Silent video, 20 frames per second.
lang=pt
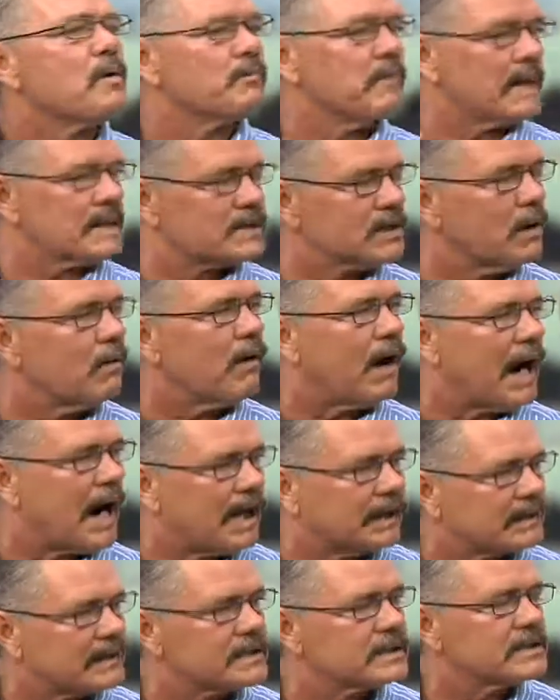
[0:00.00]
Mas eu
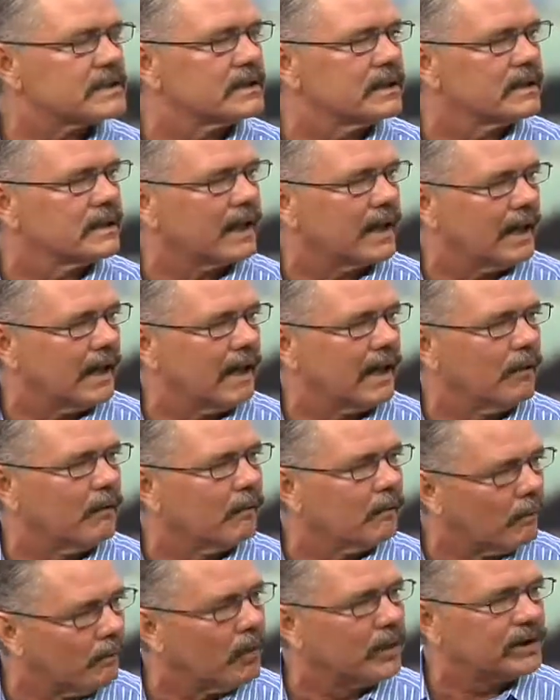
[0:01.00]
acho assim,
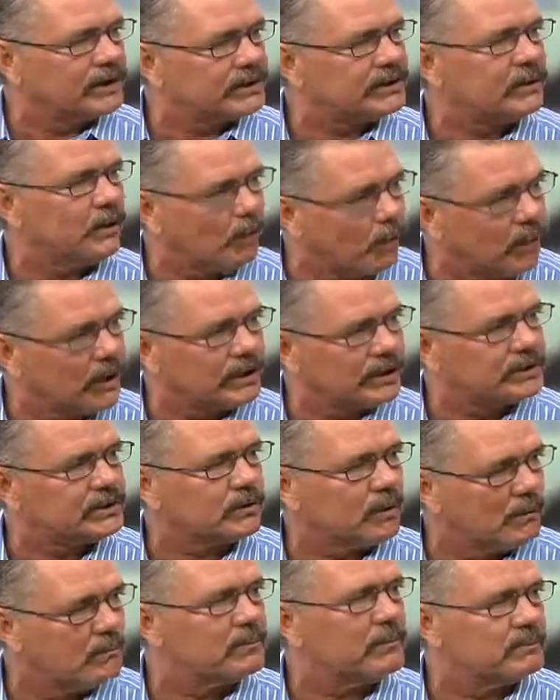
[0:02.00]
hoje, hoje,
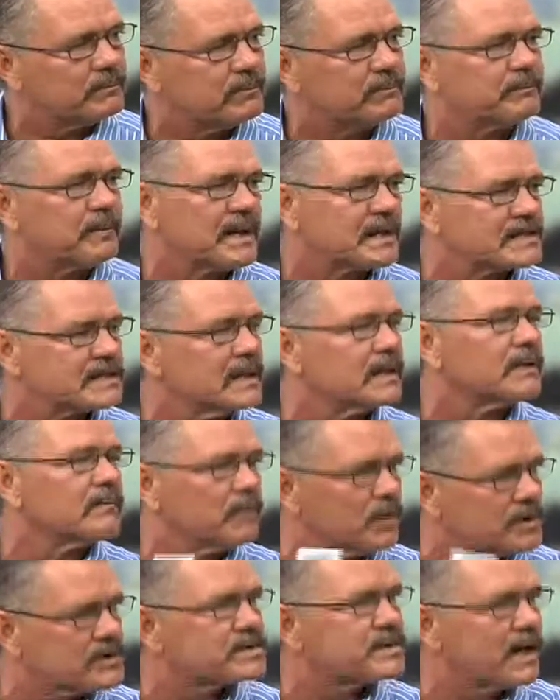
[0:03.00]
pensando em
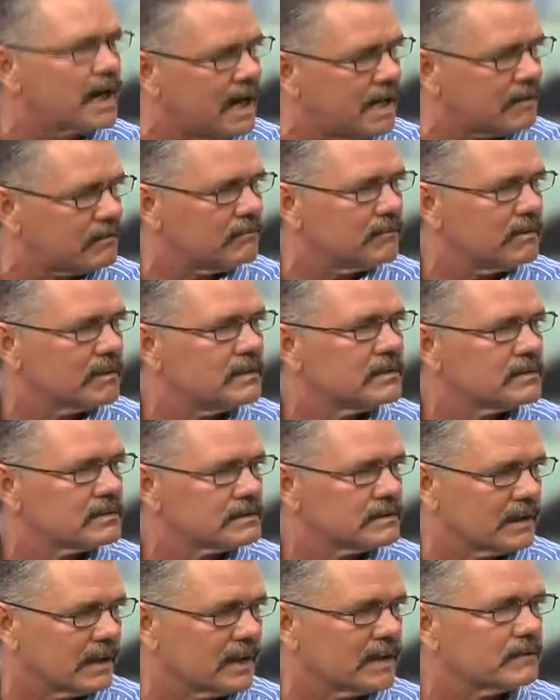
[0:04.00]
Montes Claros,
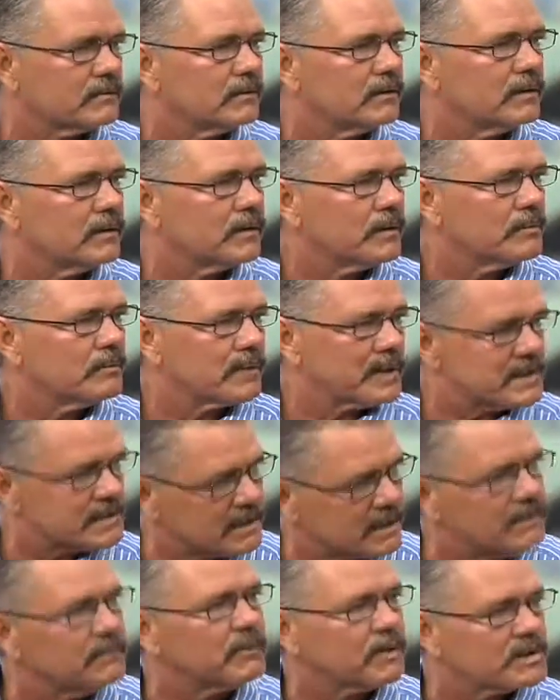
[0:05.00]
certo?
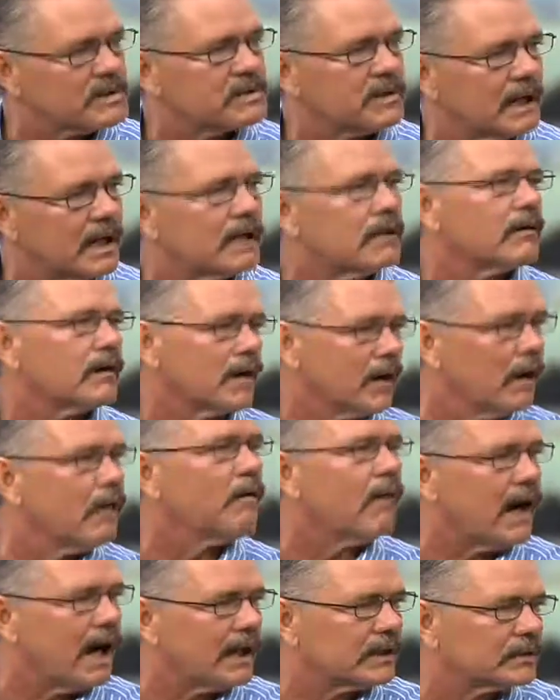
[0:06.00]
Pensando em Montes Claros,
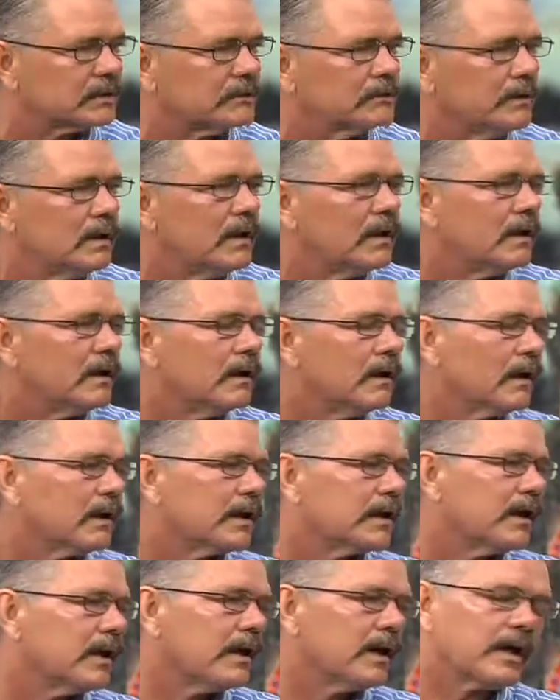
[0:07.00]
eu acho
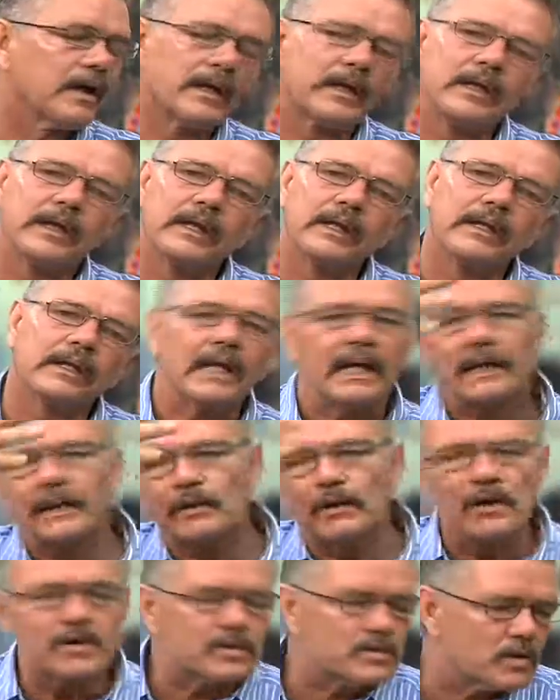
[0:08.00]
que, que tem que
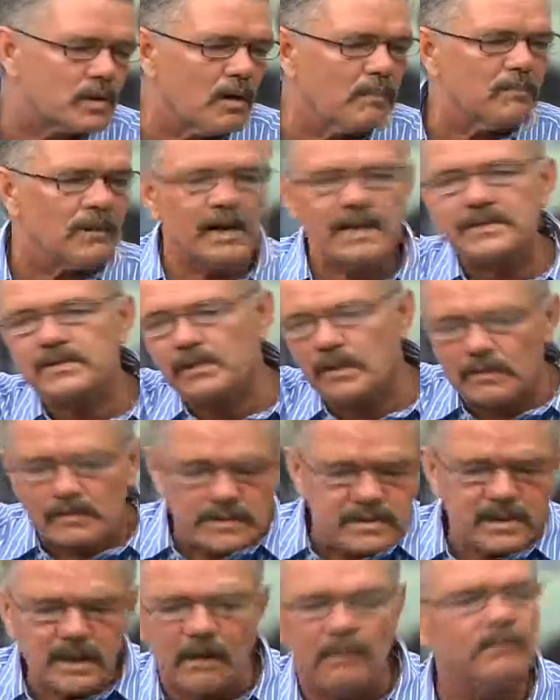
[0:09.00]
ter uma, tomar uma
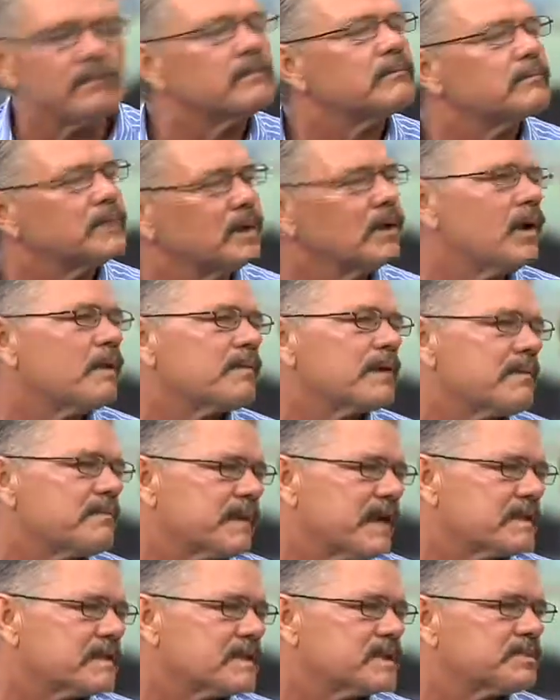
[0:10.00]
solução melhor para a
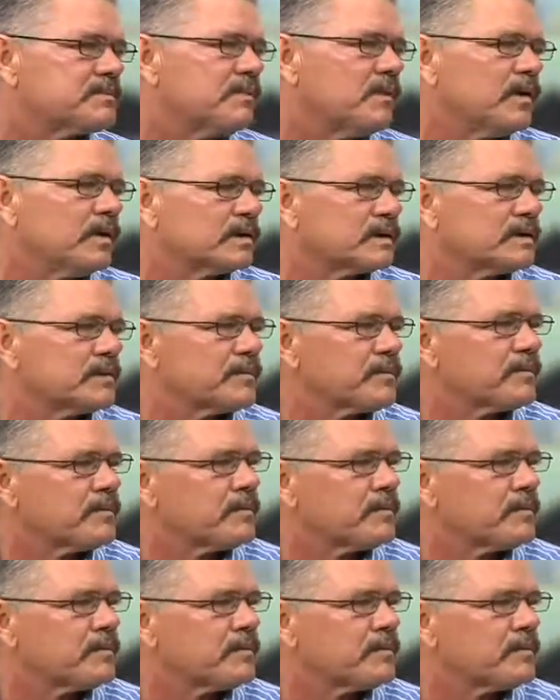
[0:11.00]
praça do esporte.